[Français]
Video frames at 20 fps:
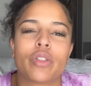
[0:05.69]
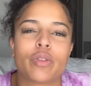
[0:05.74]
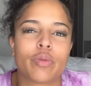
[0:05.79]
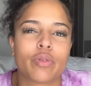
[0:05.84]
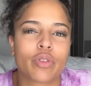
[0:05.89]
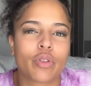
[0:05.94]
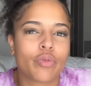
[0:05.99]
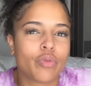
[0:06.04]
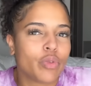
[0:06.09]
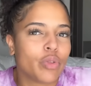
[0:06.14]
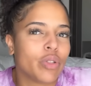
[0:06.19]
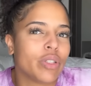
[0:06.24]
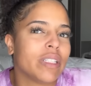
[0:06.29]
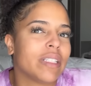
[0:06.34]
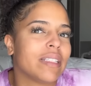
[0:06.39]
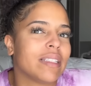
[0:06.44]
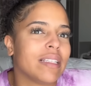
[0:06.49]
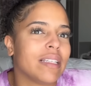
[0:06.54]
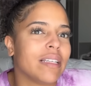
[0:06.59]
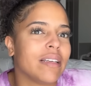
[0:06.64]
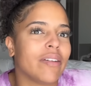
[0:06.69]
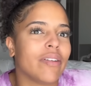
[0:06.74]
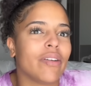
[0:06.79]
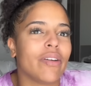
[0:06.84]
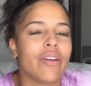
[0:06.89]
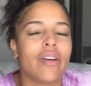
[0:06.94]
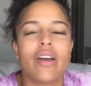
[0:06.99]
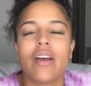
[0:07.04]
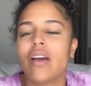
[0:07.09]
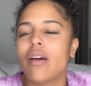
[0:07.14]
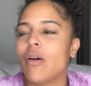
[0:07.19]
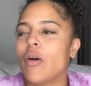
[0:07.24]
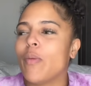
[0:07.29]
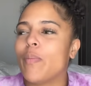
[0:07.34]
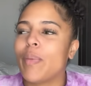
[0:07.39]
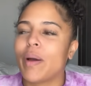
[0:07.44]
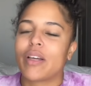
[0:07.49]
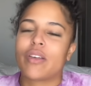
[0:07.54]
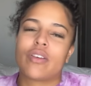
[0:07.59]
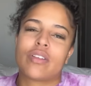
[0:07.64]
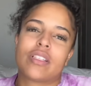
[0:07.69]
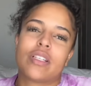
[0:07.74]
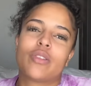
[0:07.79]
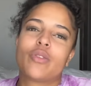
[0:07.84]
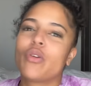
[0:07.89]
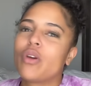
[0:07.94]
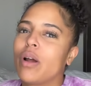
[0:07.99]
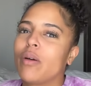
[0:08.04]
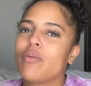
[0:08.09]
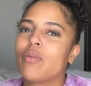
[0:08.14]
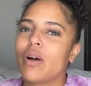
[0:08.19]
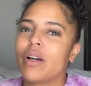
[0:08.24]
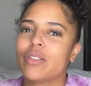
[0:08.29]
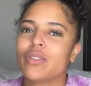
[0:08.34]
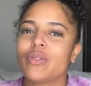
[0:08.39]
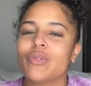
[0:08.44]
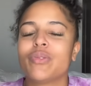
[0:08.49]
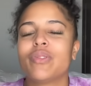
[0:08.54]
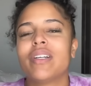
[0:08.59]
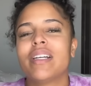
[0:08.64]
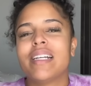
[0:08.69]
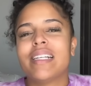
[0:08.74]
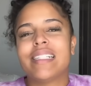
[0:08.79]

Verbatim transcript: Je pense que vous connaissez euh, euh, par cœur cette collaboration.